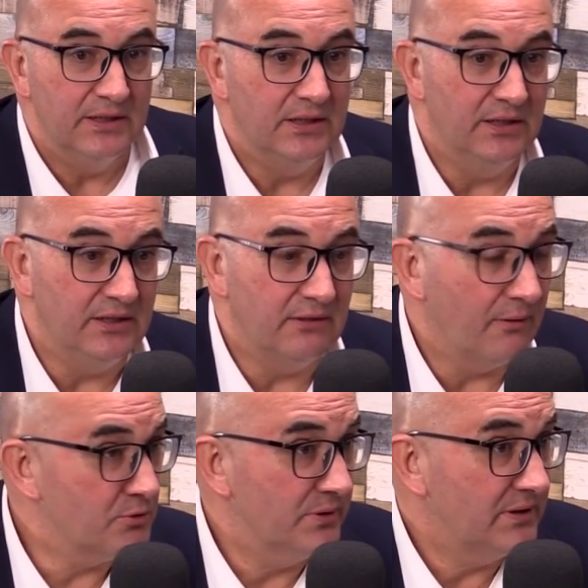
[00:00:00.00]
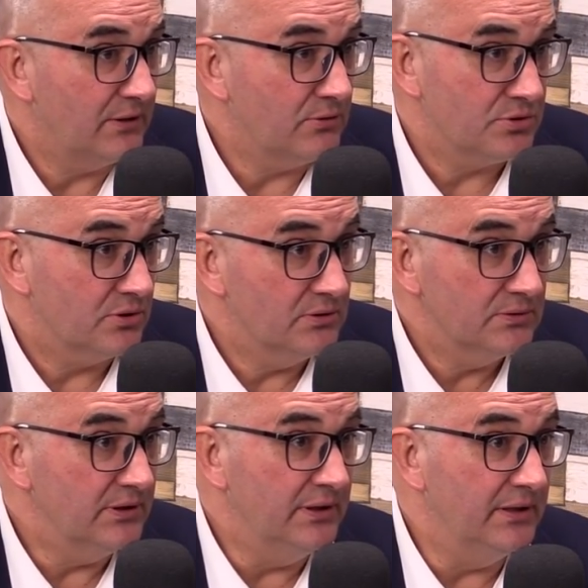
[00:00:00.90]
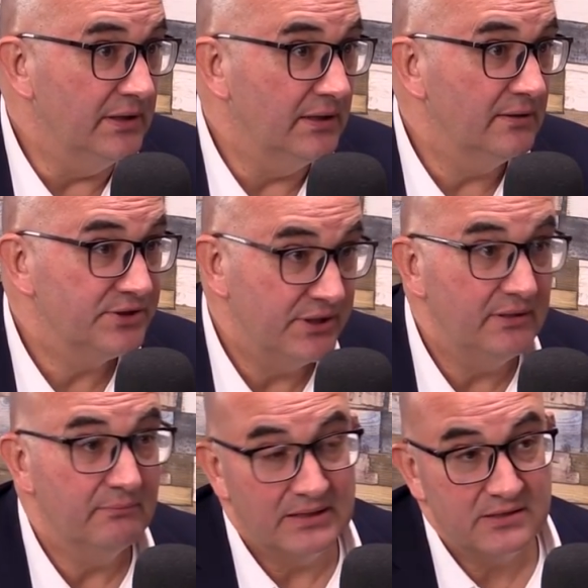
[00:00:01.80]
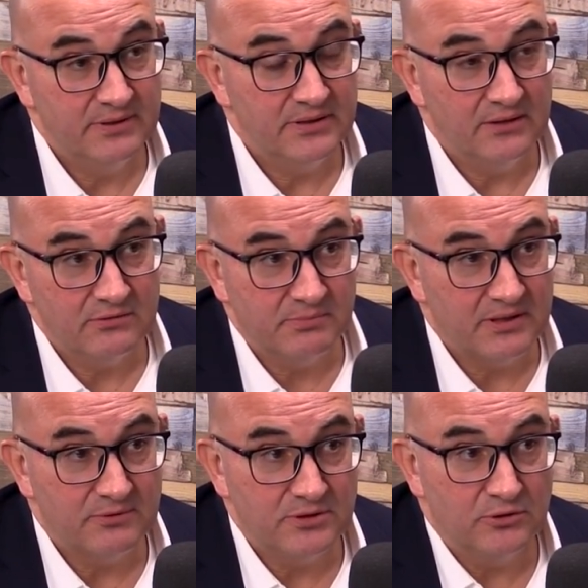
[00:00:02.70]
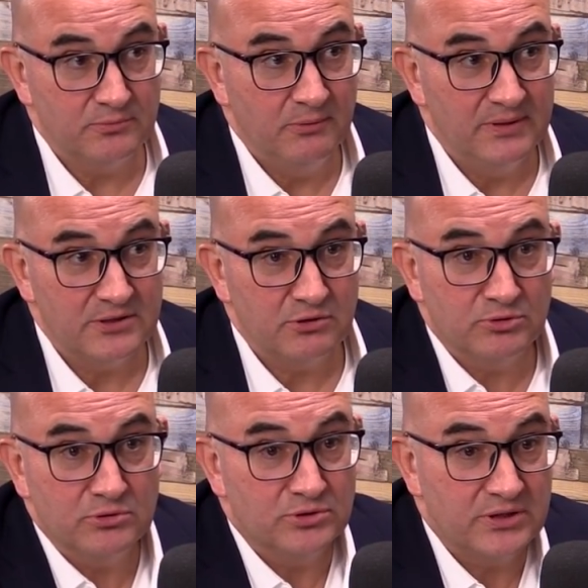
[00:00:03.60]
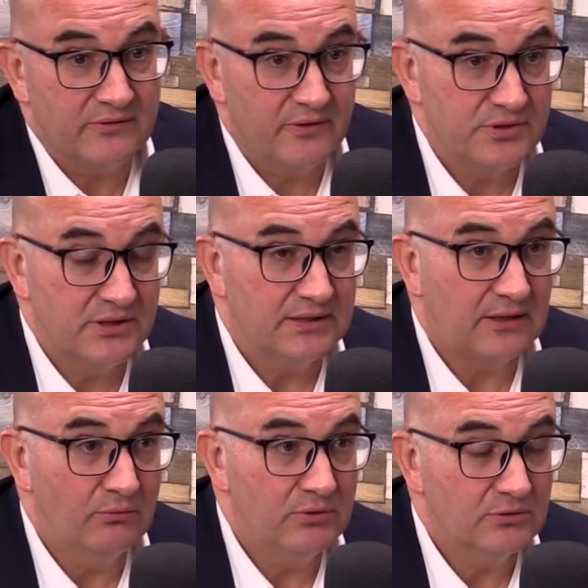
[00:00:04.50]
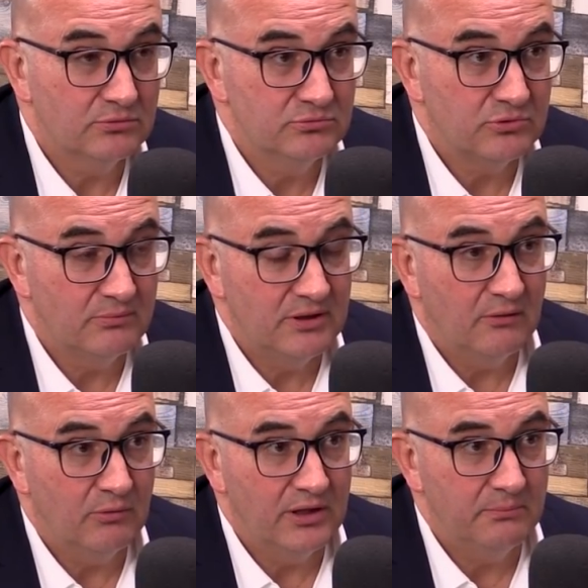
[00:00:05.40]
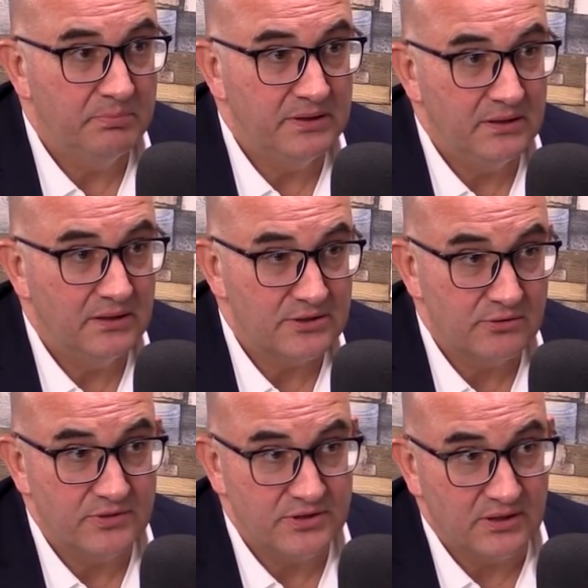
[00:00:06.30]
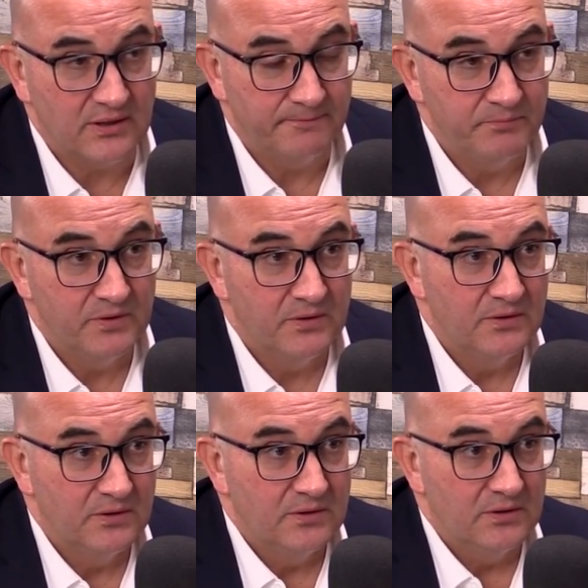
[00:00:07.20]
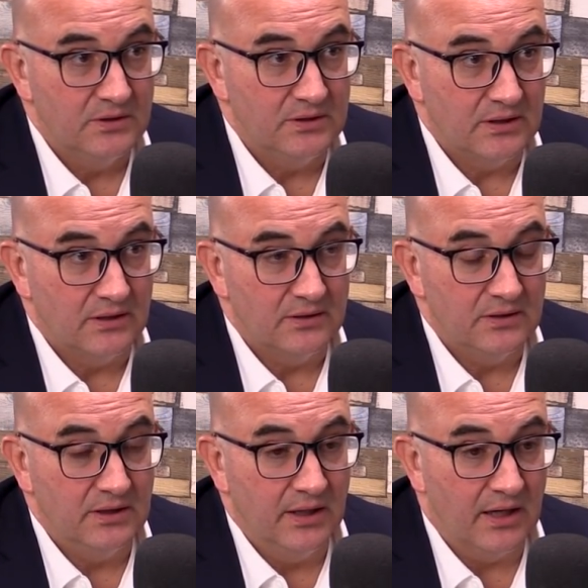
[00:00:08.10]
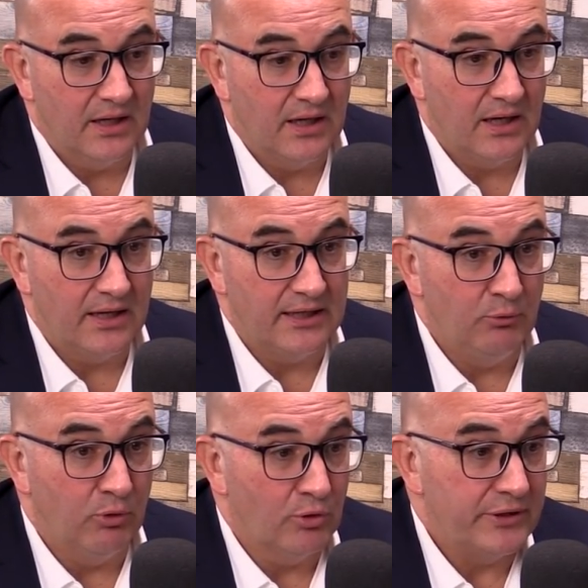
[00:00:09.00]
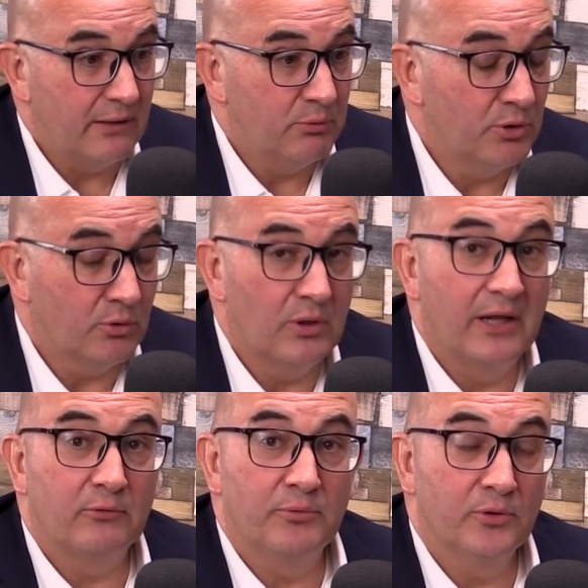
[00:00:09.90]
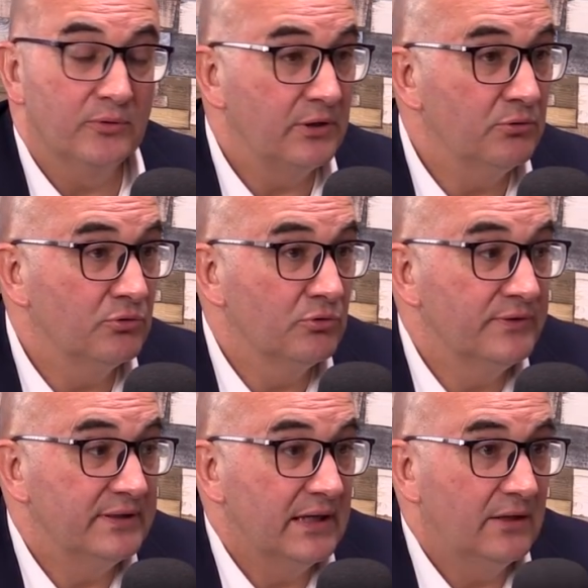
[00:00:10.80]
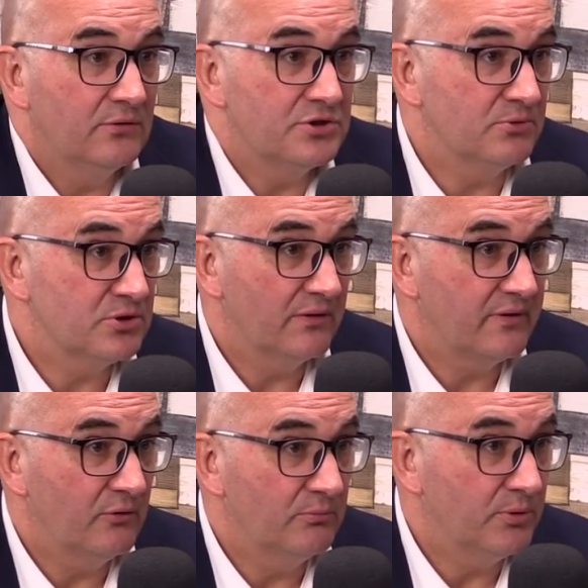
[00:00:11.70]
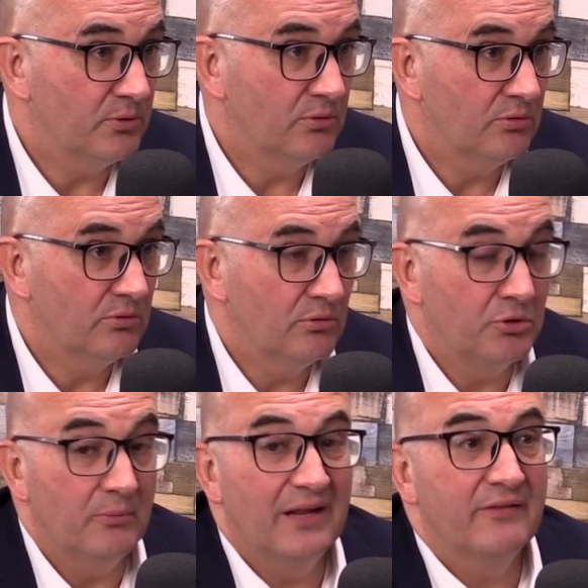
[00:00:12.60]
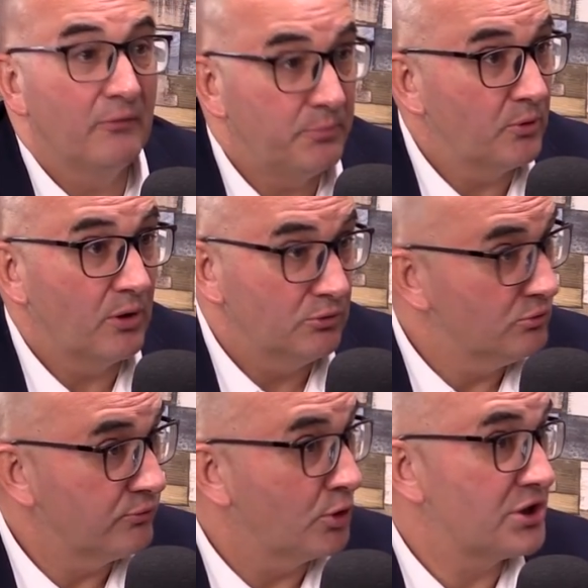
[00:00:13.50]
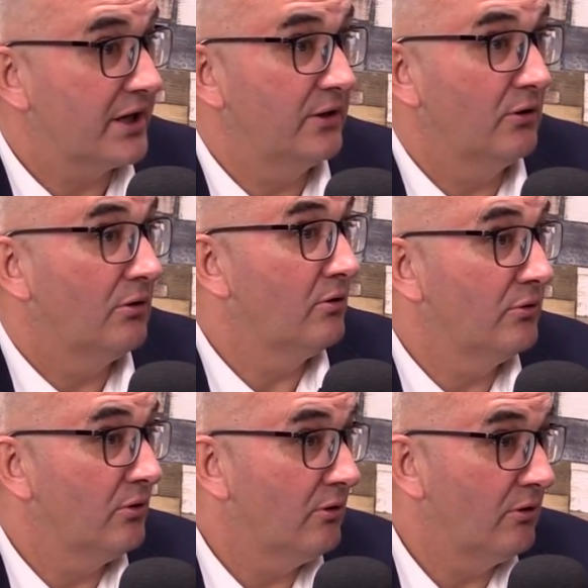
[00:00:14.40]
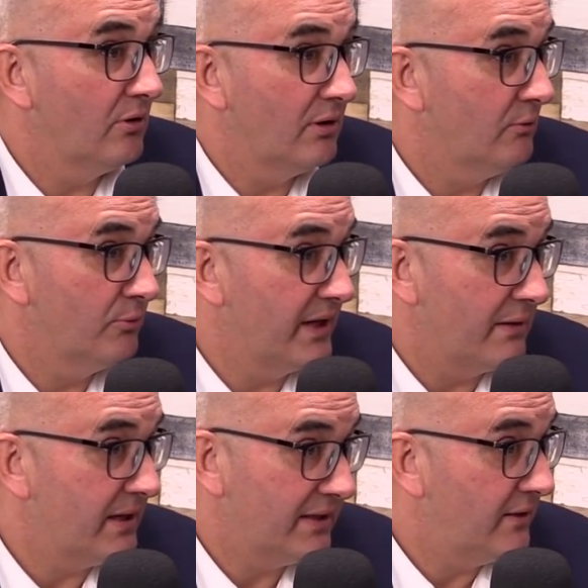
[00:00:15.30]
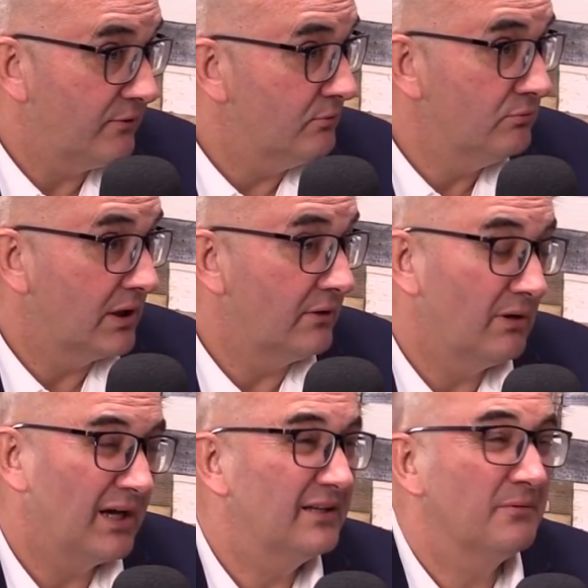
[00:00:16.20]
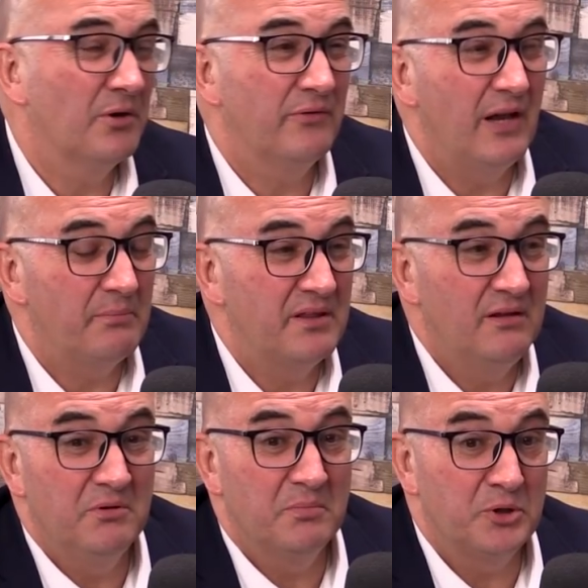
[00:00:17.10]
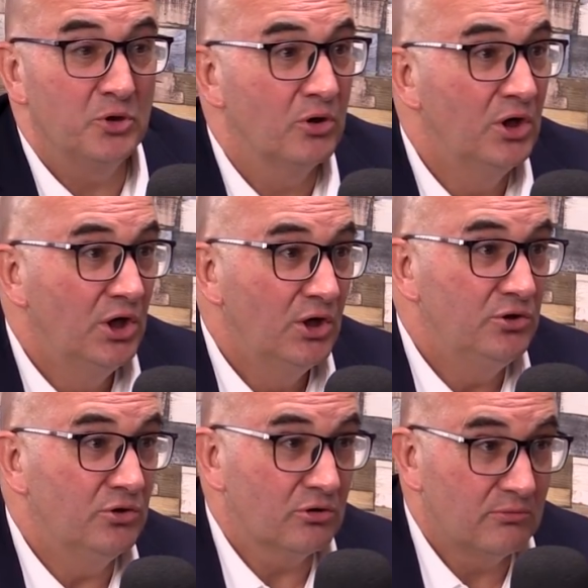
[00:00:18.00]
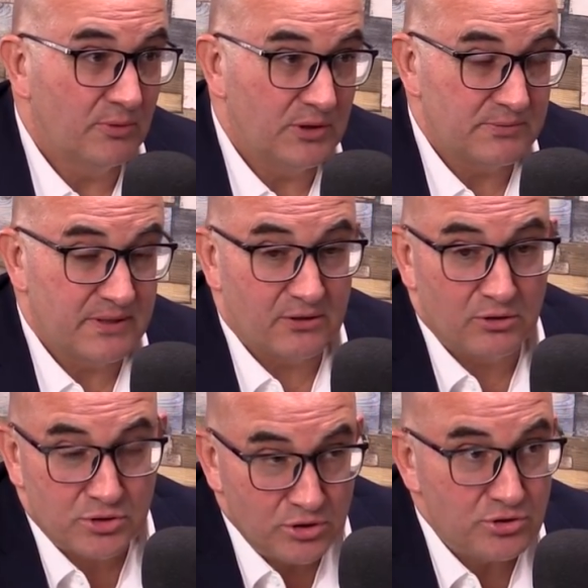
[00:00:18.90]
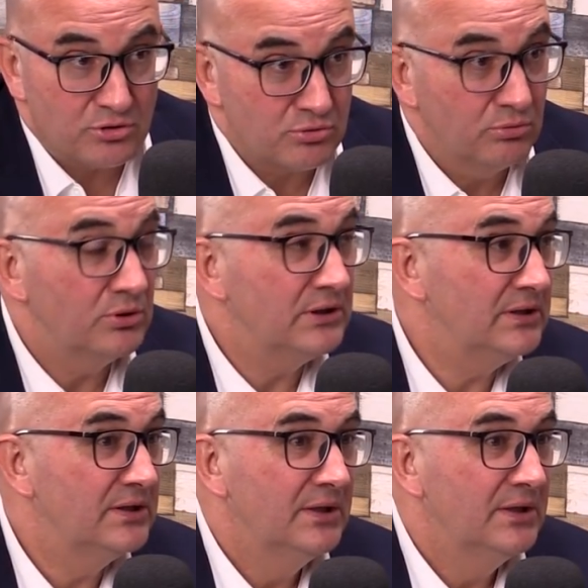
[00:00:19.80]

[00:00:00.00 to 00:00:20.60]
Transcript: Y llevamos 20 años. Y, 20 años. Sí, más de 20 años. Empezamos en 2020. Somos los terceros en Cataluña junto a VilaWeb y Nasio Digital. Y tal. Ah, y luego ya, bueno, con la irrupción de YouTube y tal, nos hemos lanzado un poco, yo me he lanzado un poco a YouTube, cosa que no, no eh, hubiera imaginado nunca, ¿no? La gente lo mm. decía al principio, pero yo, yo como puedes ver, no soy George Clooney,